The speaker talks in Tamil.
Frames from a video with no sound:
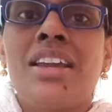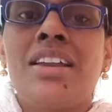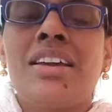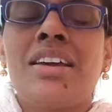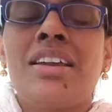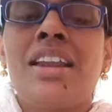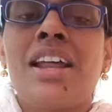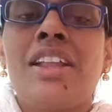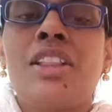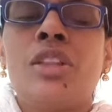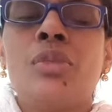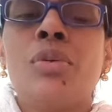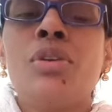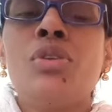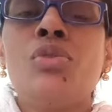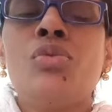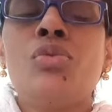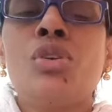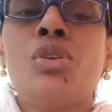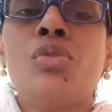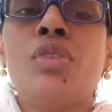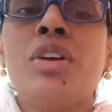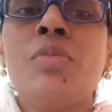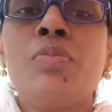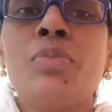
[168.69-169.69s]
இருக்குன்னா அந்த மாதிரி
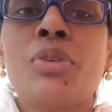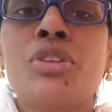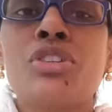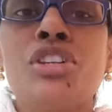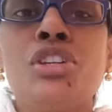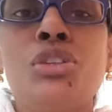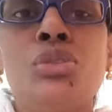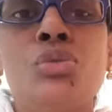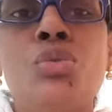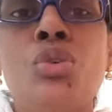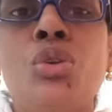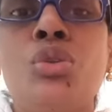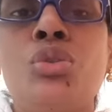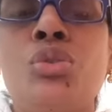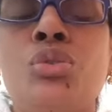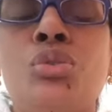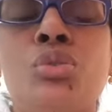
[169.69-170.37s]
உங்களுக்கு வர பிரச்சனை தூர